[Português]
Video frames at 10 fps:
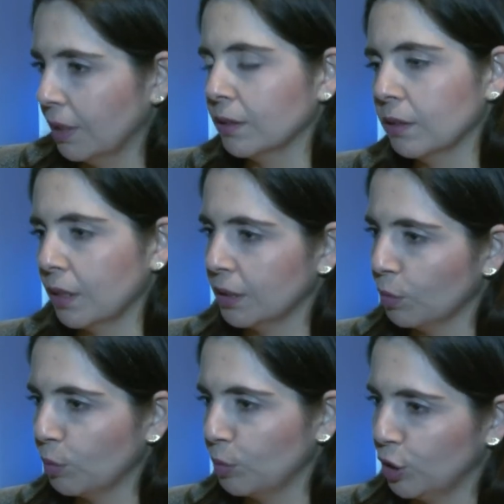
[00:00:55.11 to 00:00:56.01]
tenta
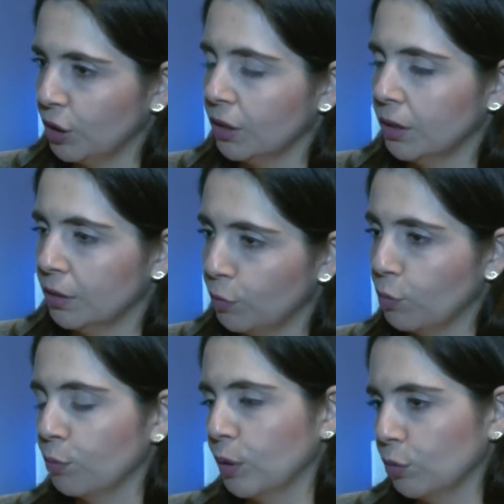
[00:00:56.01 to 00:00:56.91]
trazer uma medida de
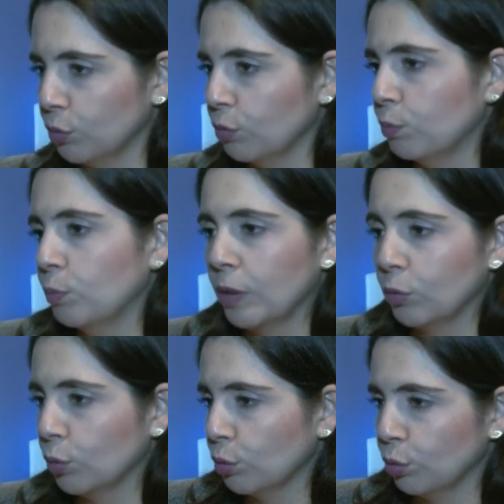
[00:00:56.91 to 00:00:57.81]
desenvolvimento
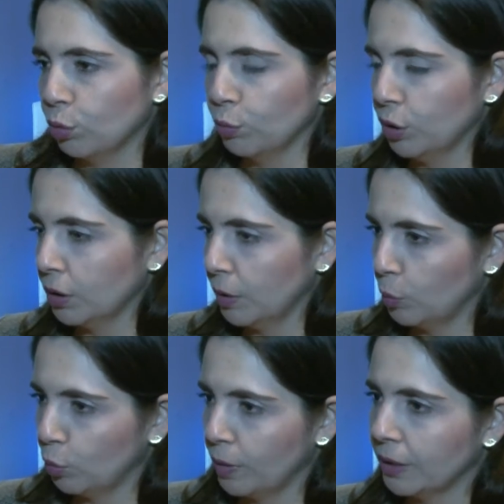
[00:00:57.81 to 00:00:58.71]
para todos os
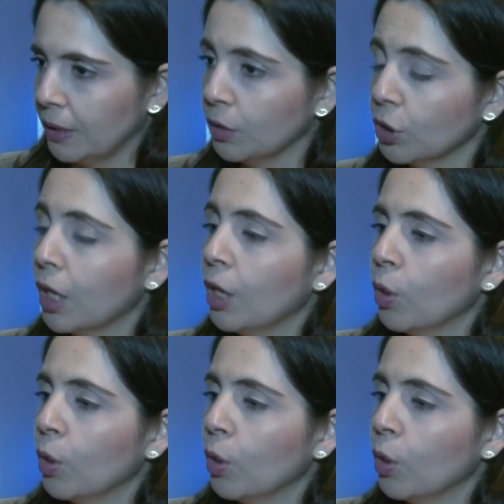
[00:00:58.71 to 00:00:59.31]
municípios brasileiros,